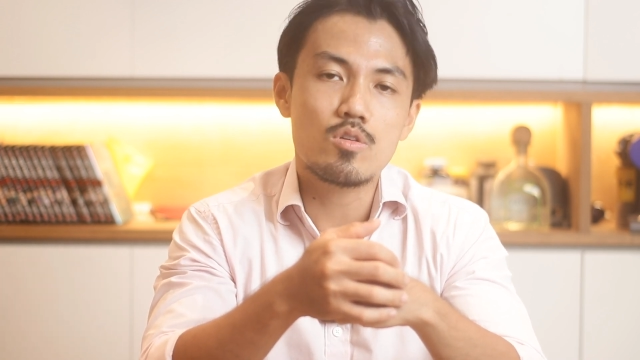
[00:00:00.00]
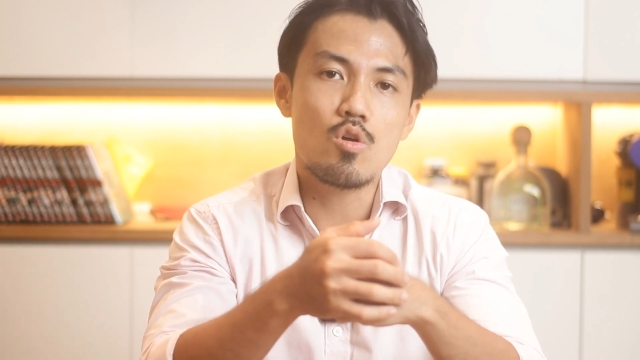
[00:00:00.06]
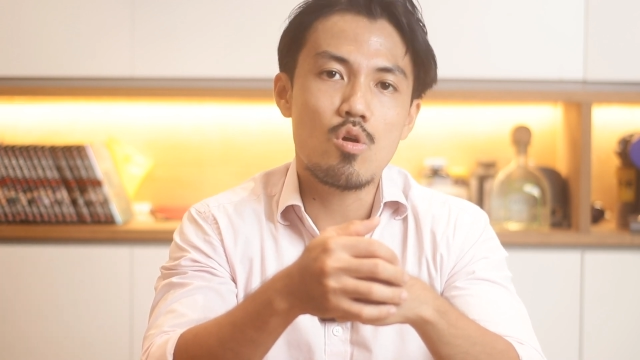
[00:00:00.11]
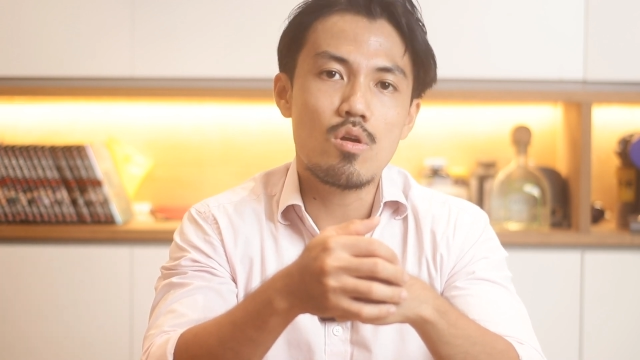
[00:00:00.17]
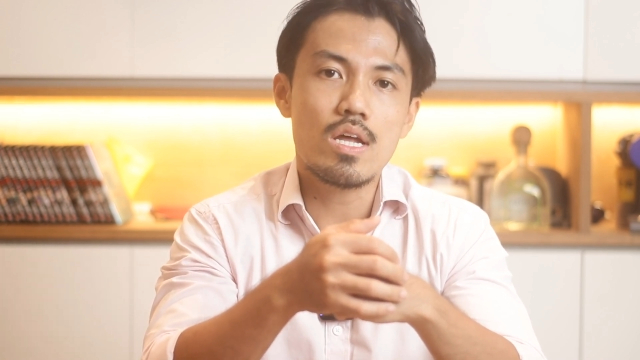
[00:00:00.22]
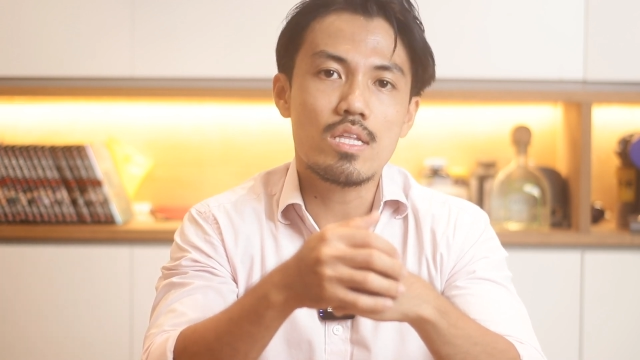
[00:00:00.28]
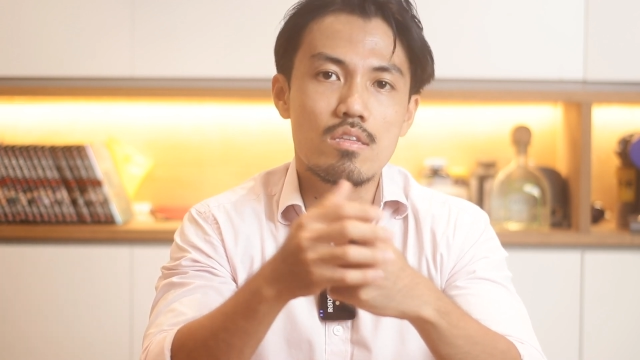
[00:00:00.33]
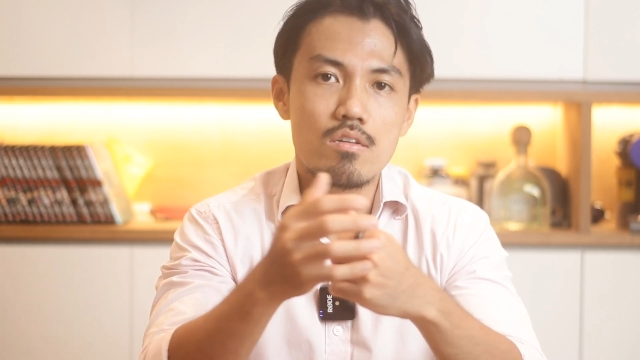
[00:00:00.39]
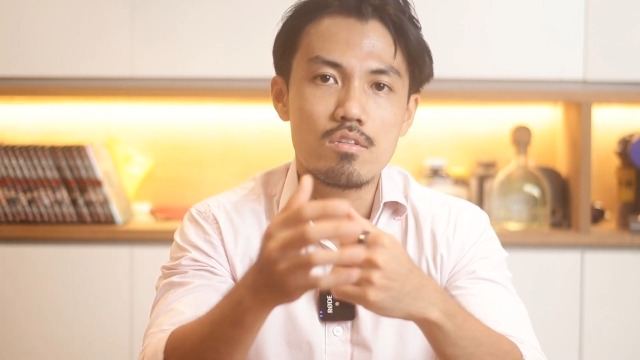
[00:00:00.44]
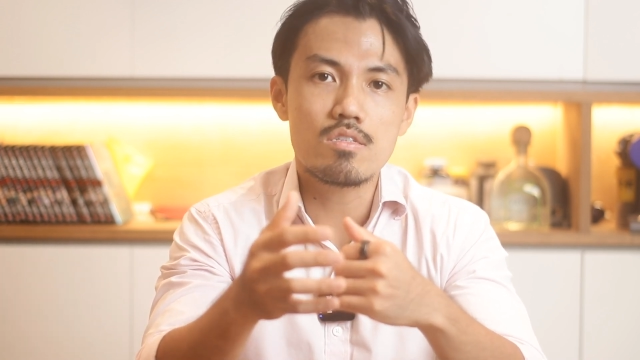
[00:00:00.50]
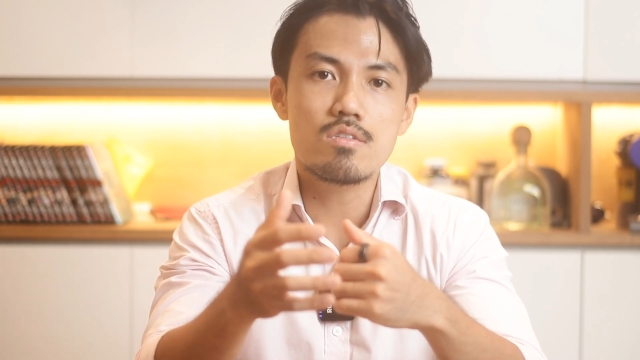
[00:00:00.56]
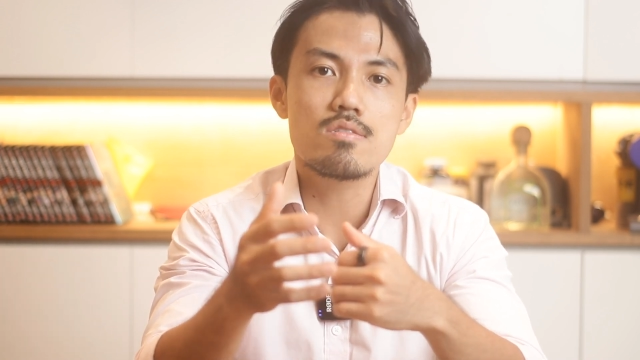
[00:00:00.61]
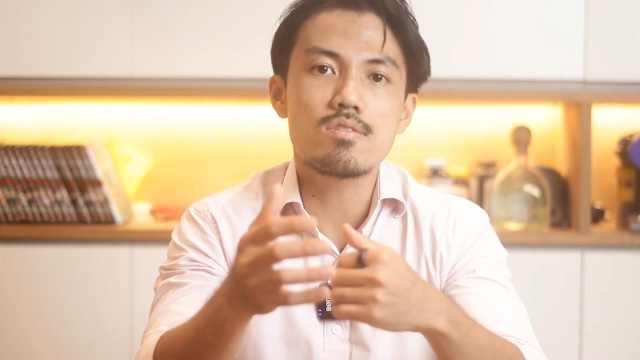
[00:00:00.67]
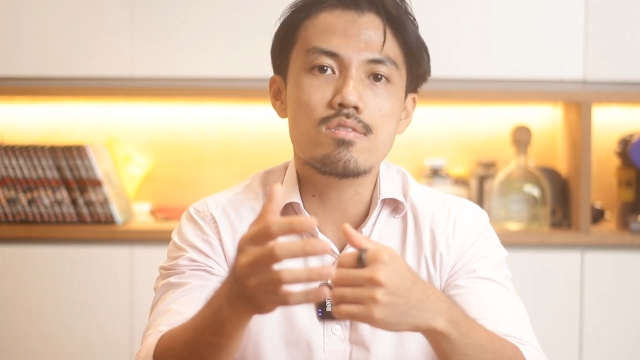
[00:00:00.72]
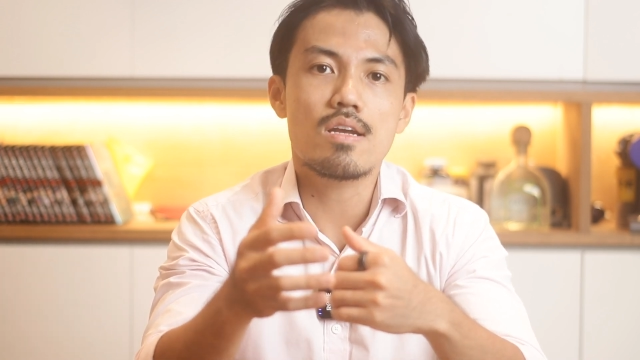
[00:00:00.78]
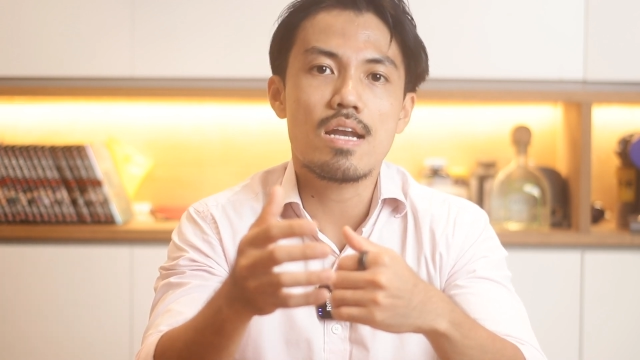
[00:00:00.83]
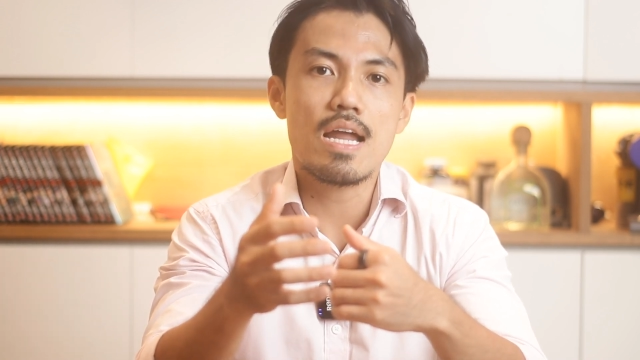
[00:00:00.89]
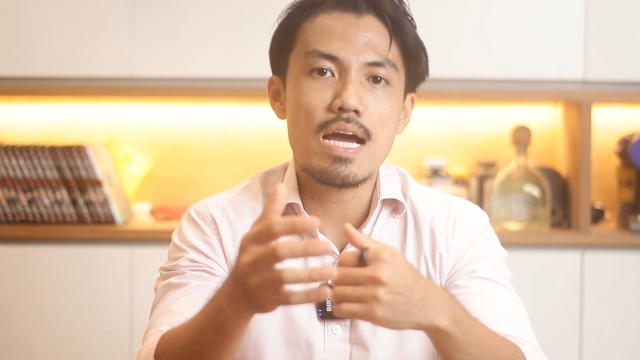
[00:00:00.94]
đó là thực
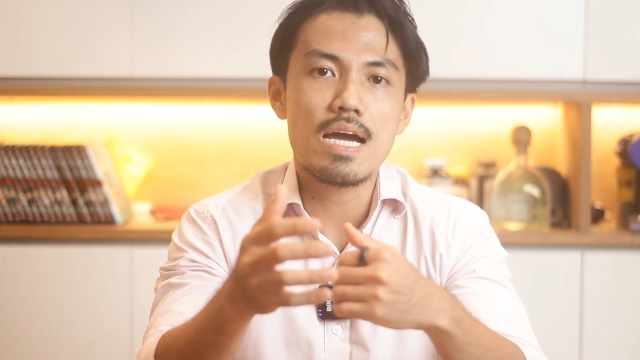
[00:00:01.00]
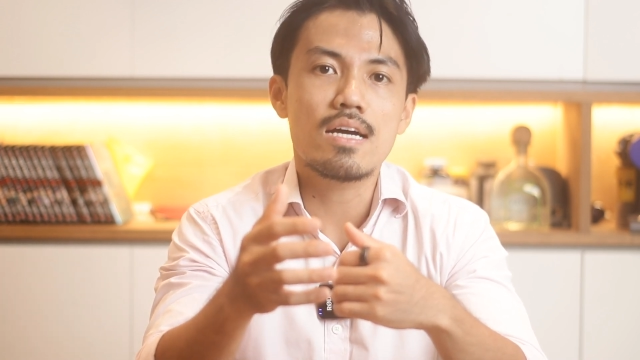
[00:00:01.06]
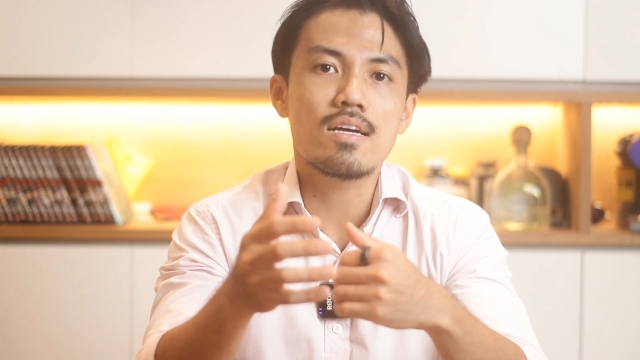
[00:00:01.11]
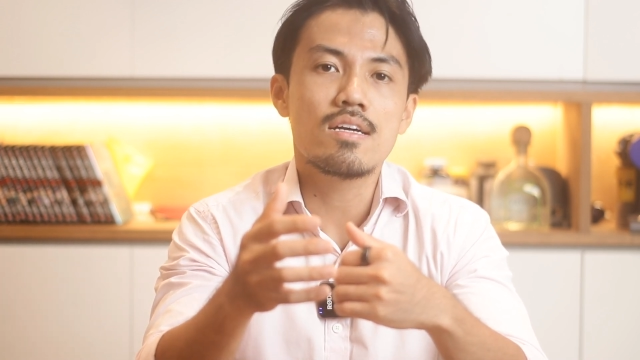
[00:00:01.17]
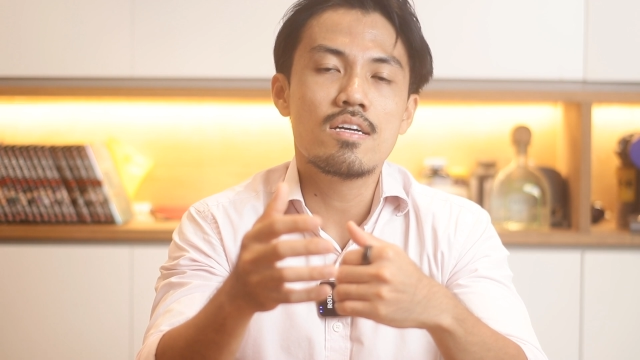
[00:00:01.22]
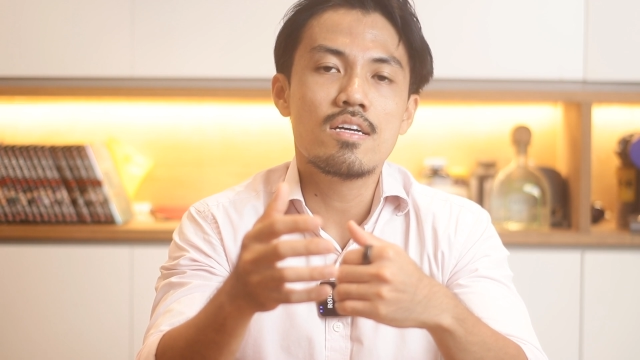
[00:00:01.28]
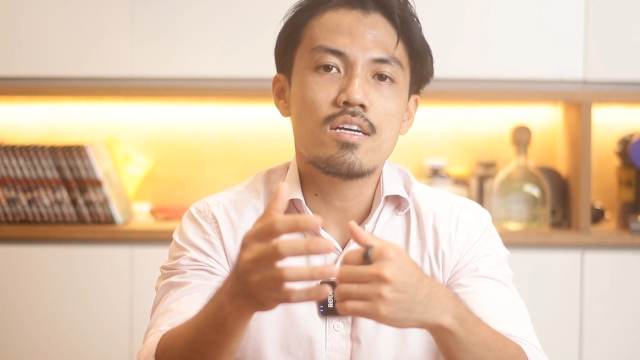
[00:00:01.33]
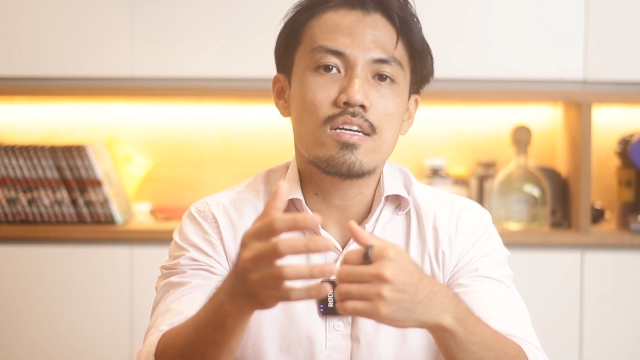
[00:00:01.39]
sự là